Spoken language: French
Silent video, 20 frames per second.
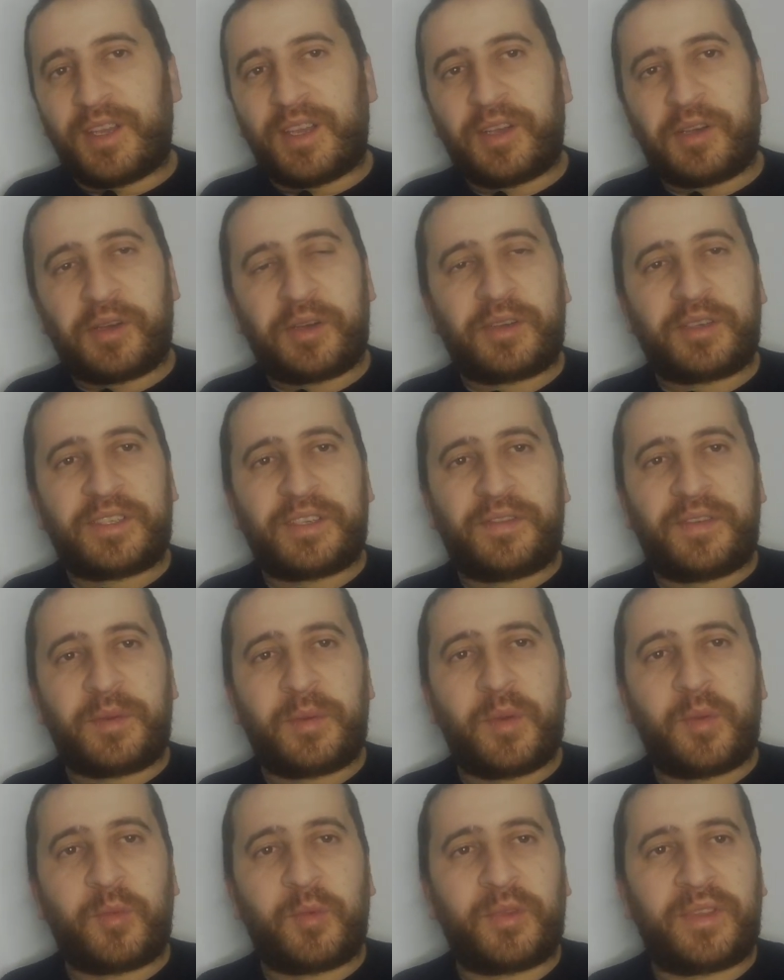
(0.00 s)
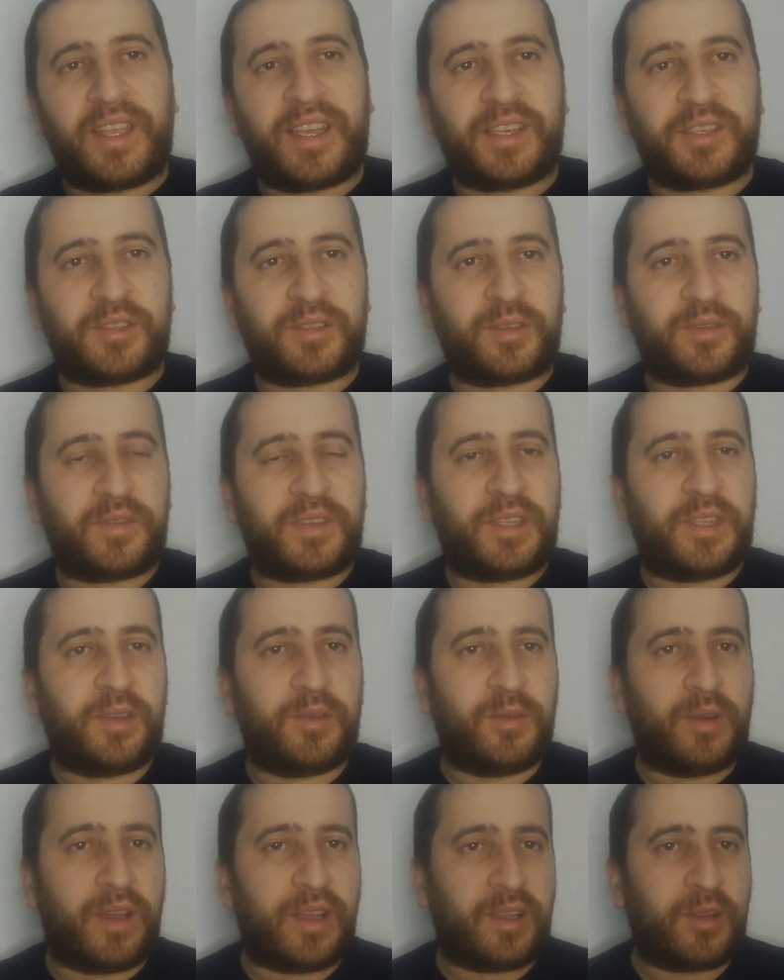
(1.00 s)
Alors, j'ai fait mes montages
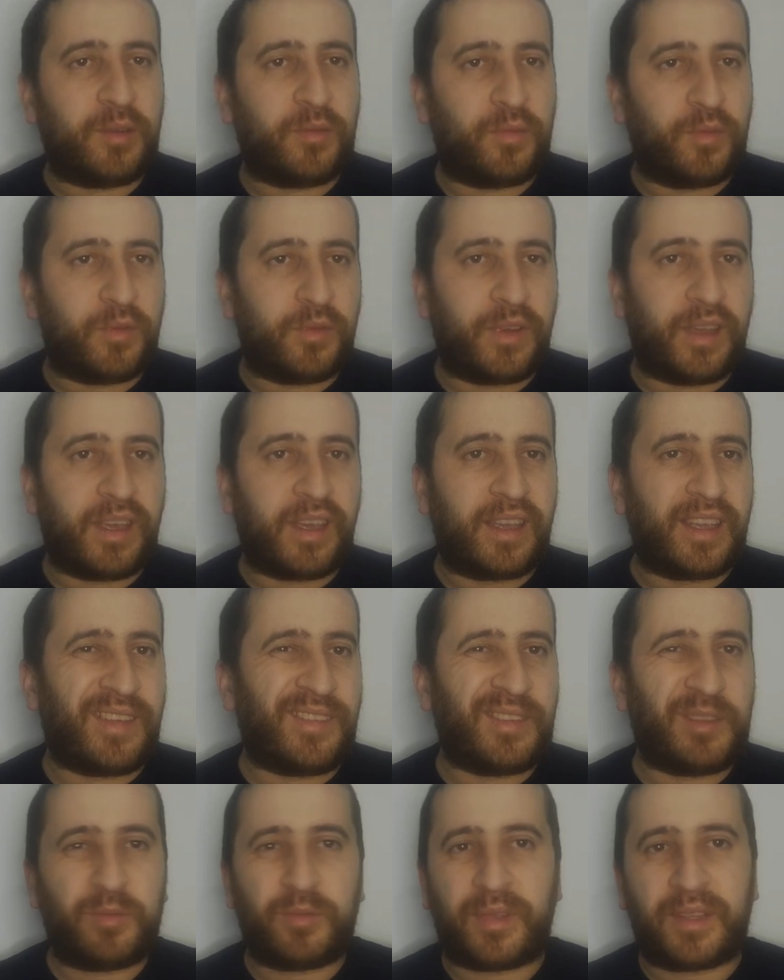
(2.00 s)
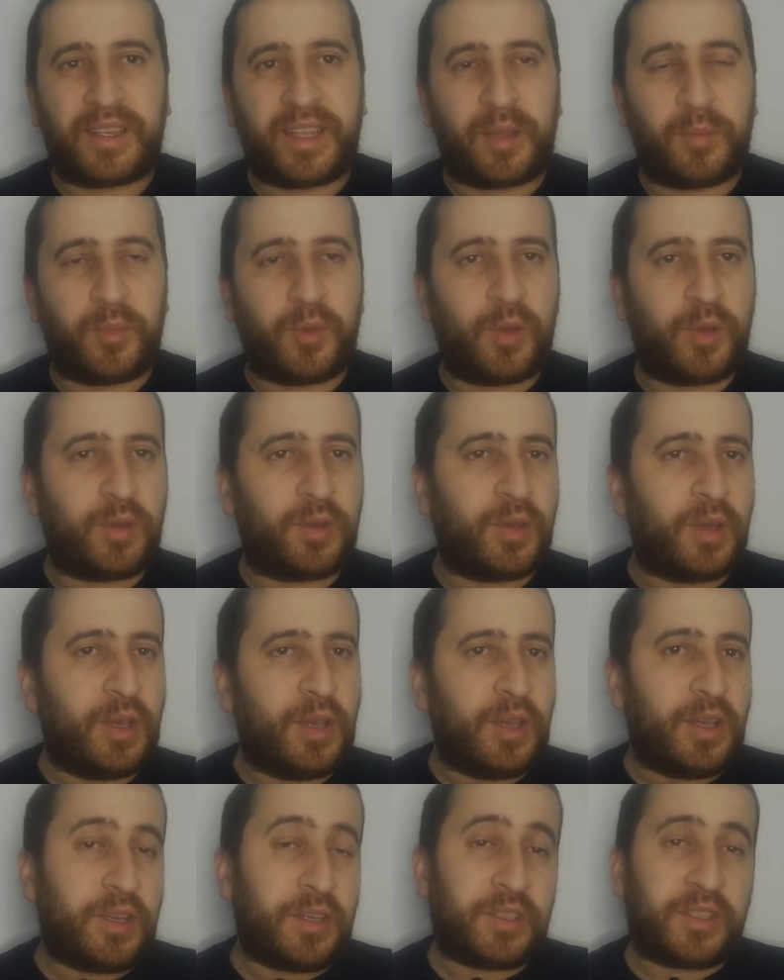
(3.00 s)
vidéo avec le fond vert. Il y avait tout un tas de bugs.
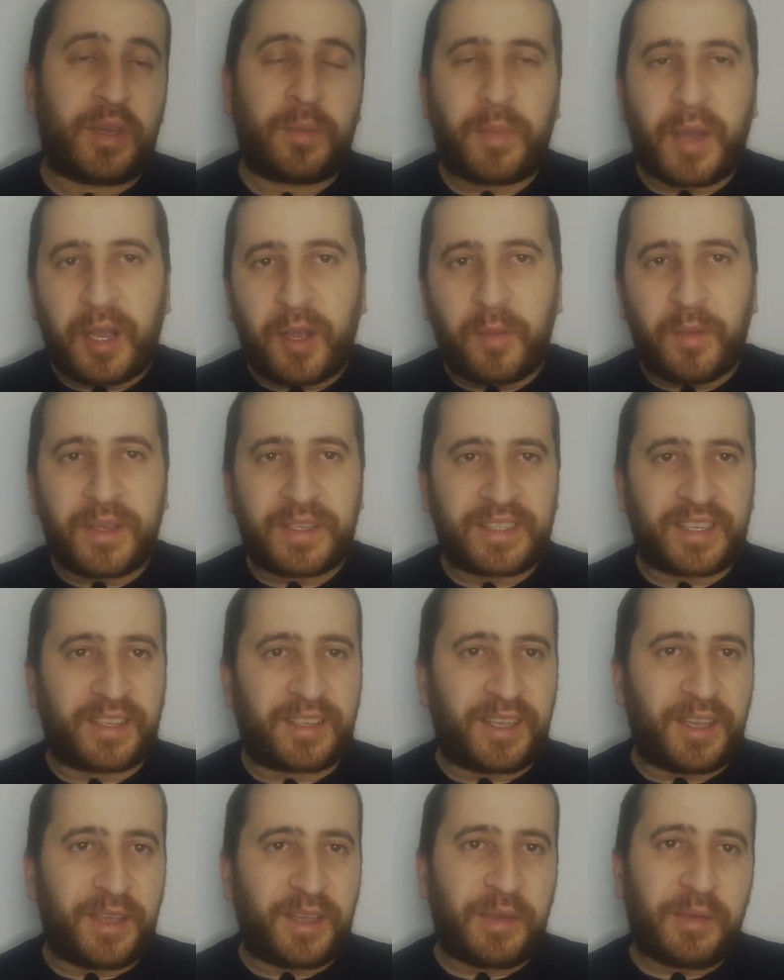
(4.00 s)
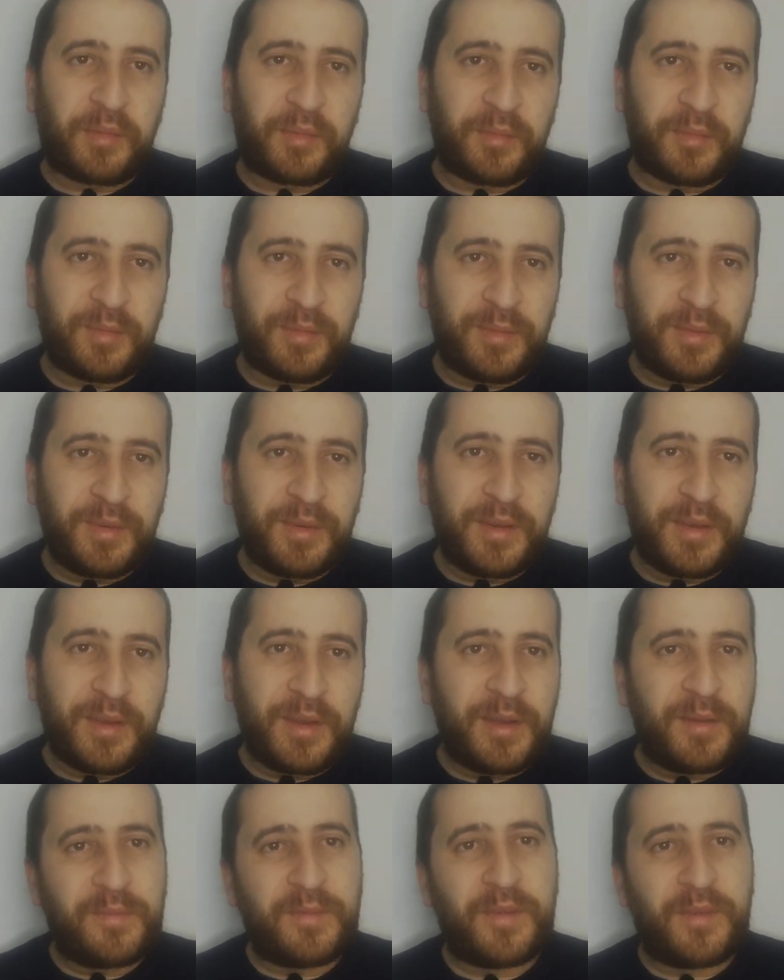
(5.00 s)
Je sais pas comment certains y font.
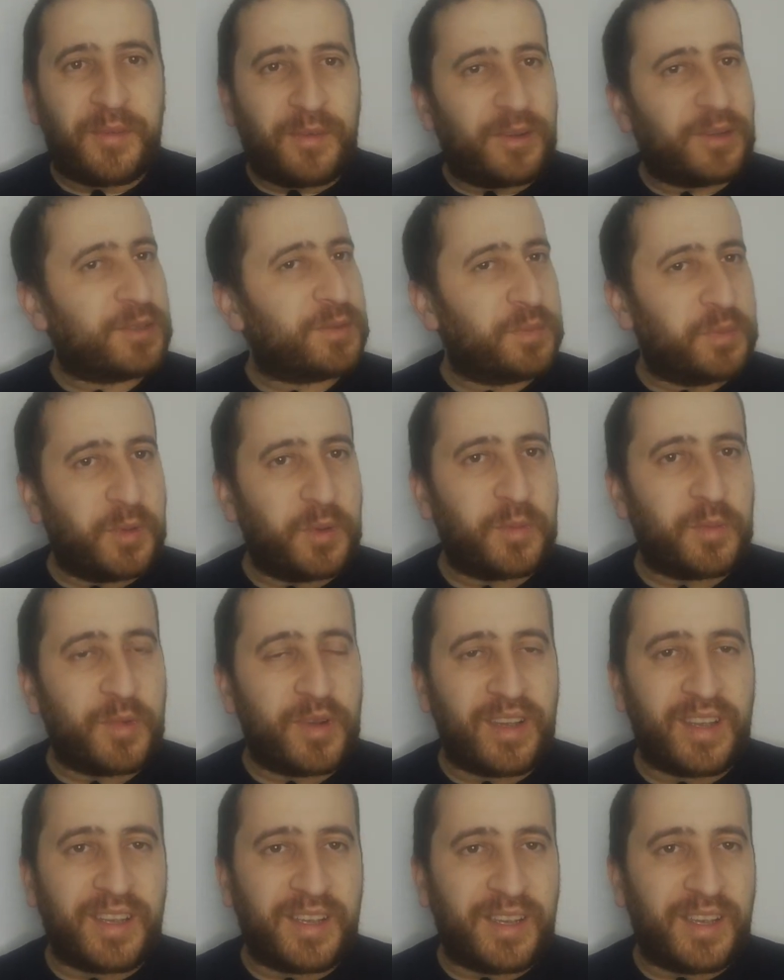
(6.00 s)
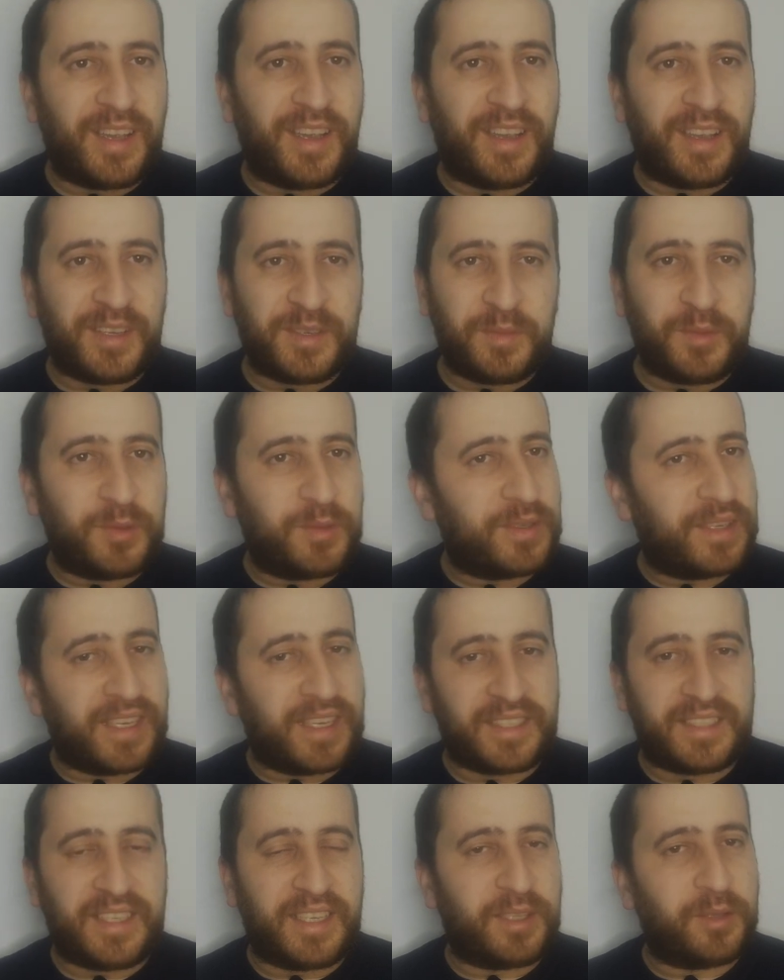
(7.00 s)
Mais franchement, moi, euh, je me suis
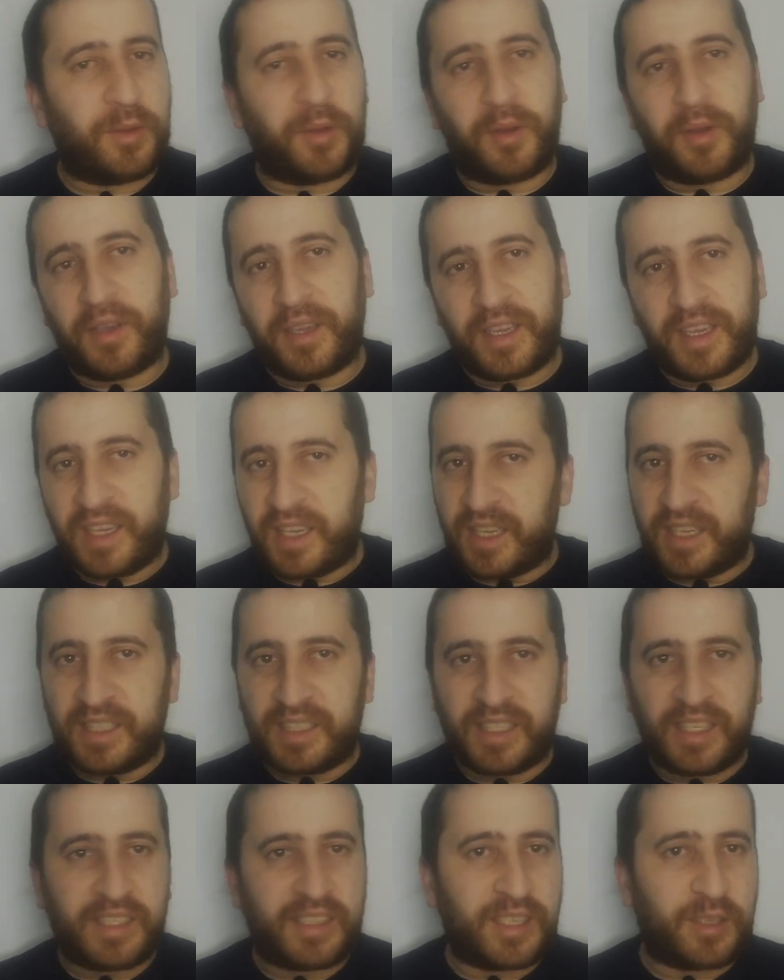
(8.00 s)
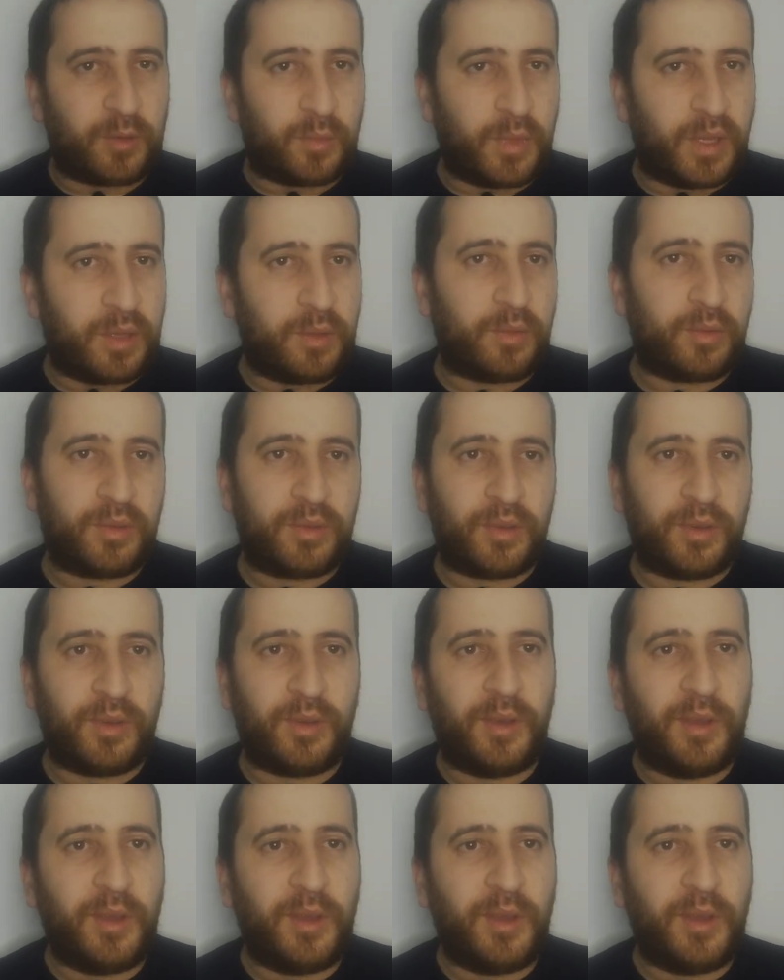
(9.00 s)
cassé les dents et j'ai laissé tomber. Donc,